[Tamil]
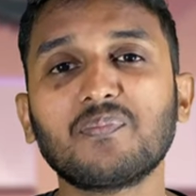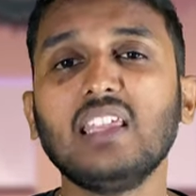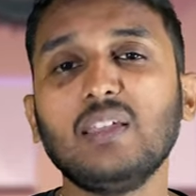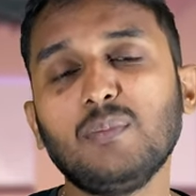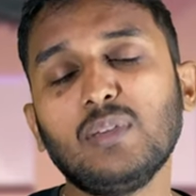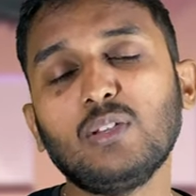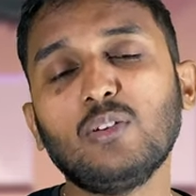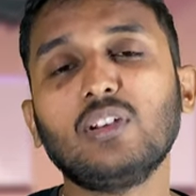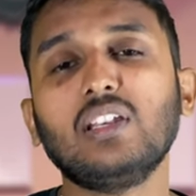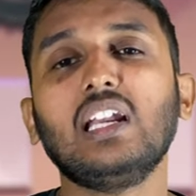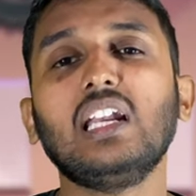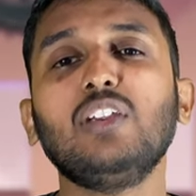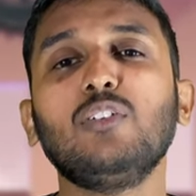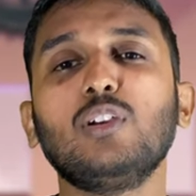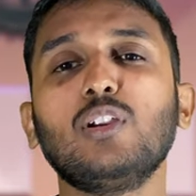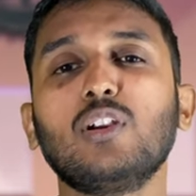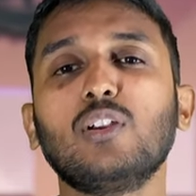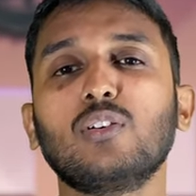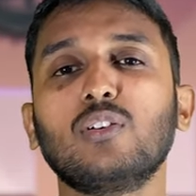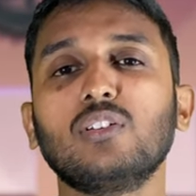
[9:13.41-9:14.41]
இதேமாரி ஒரு நல்ல
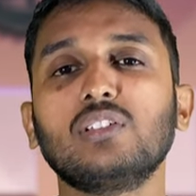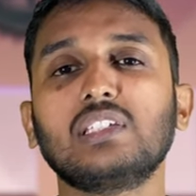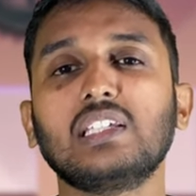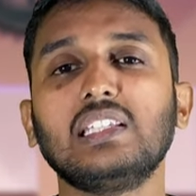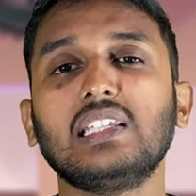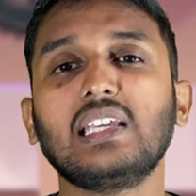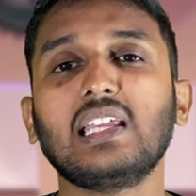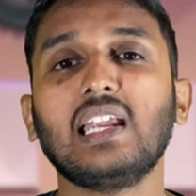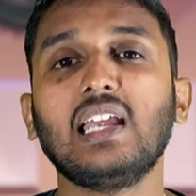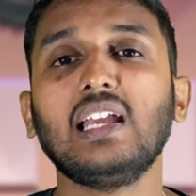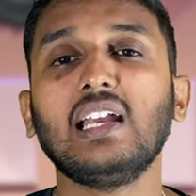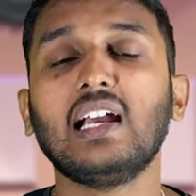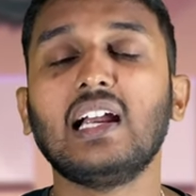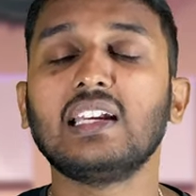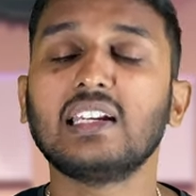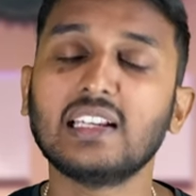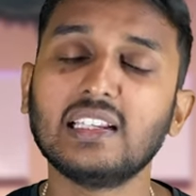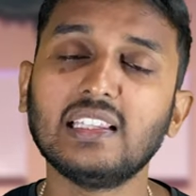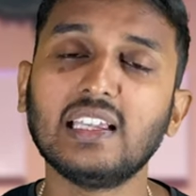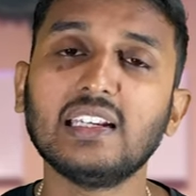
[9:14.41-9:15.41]
வீடியோட உங்களை சந்திக்கிறேன்
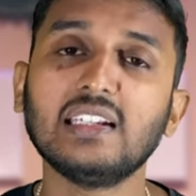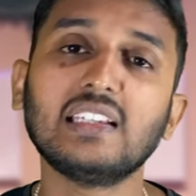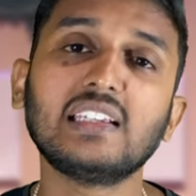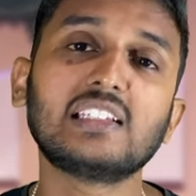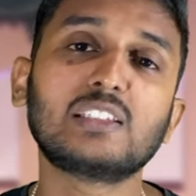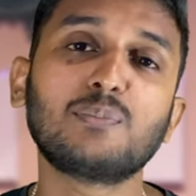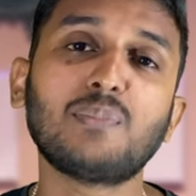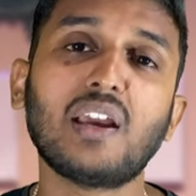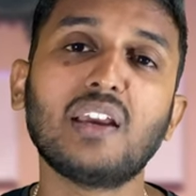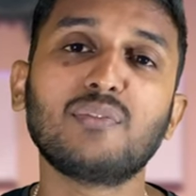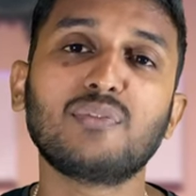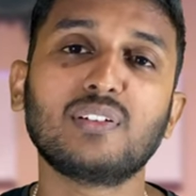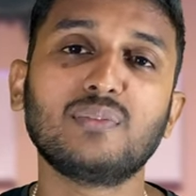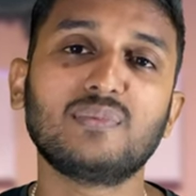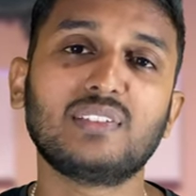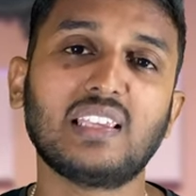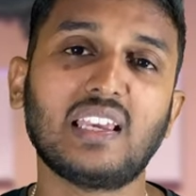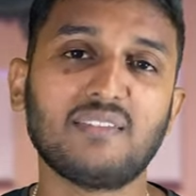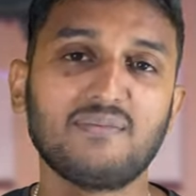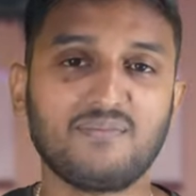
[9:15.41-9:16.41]
அண்டில் தென் இட்ஸ் பை
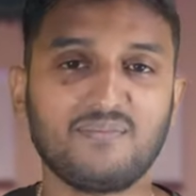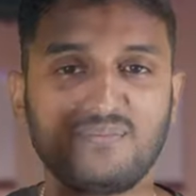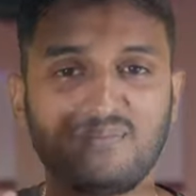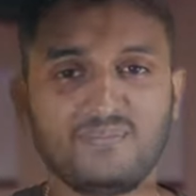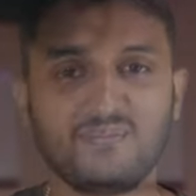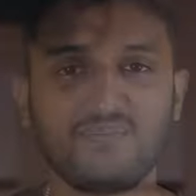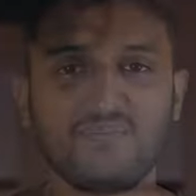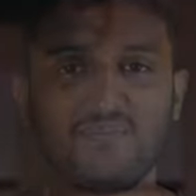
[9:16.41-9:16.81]
ஃப்ரம் சார்